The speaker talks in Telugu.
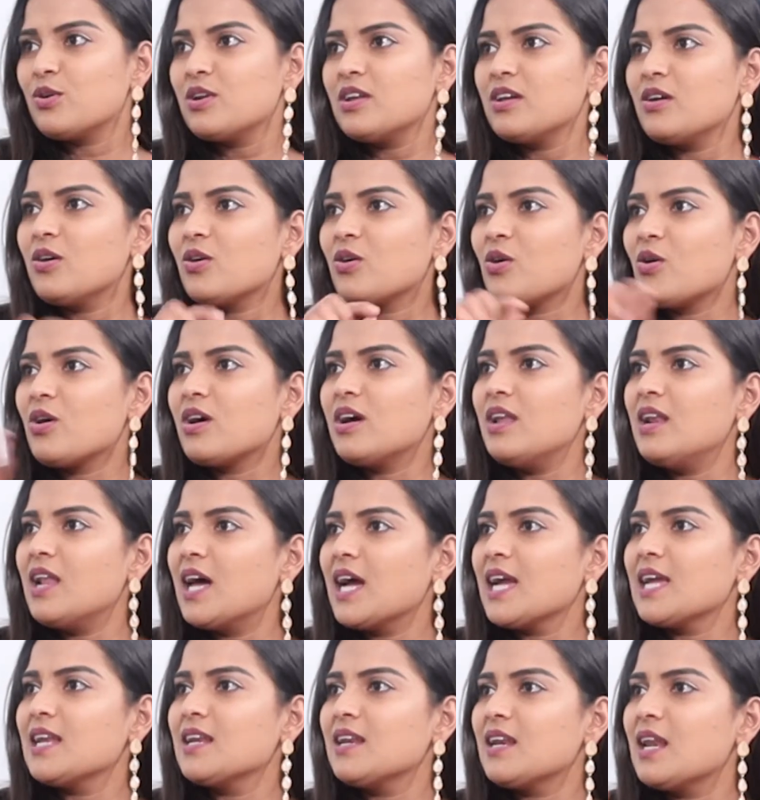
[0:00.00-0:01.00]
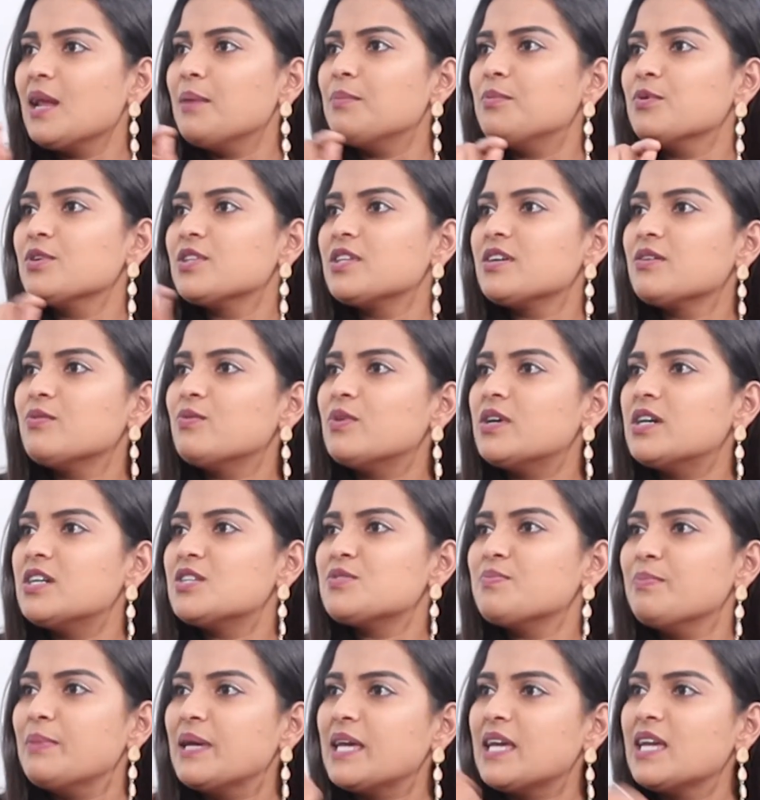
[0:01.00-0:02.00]
కొన్ని ఒక్కొక్క లైన్ లేకపోతే
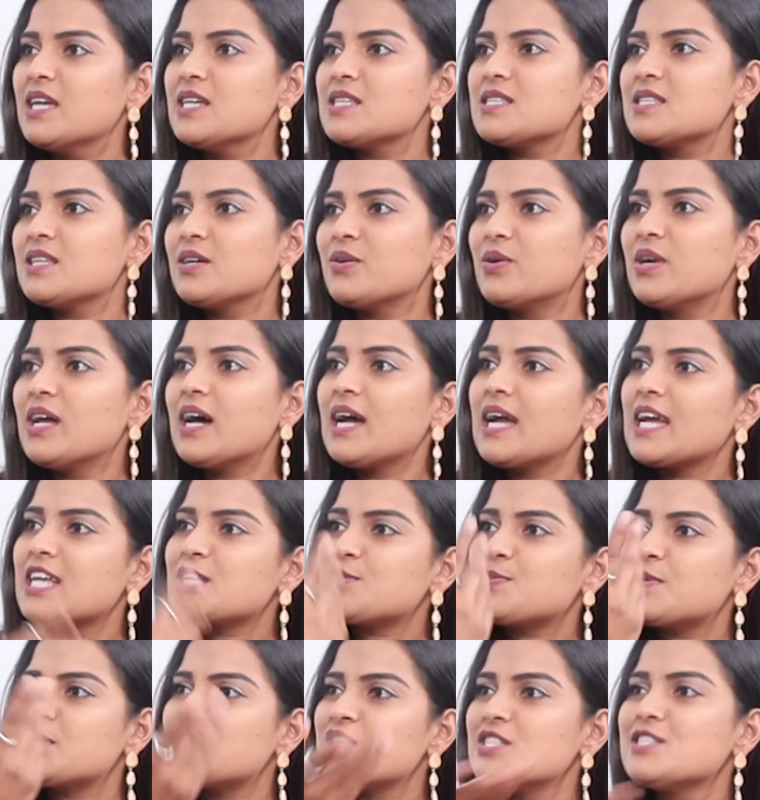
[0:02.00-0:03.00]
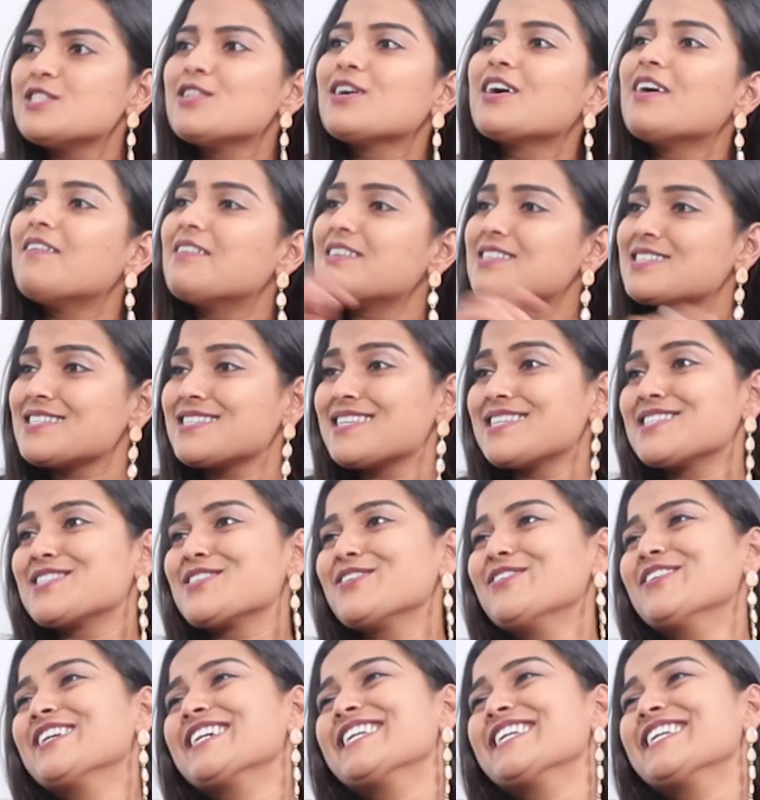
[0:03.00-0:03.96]
వర్డ్స్ చేసినా కూడా ఆ ఎక్స్ప్రెషన్స్ లో కవర్ చేసేస్తాం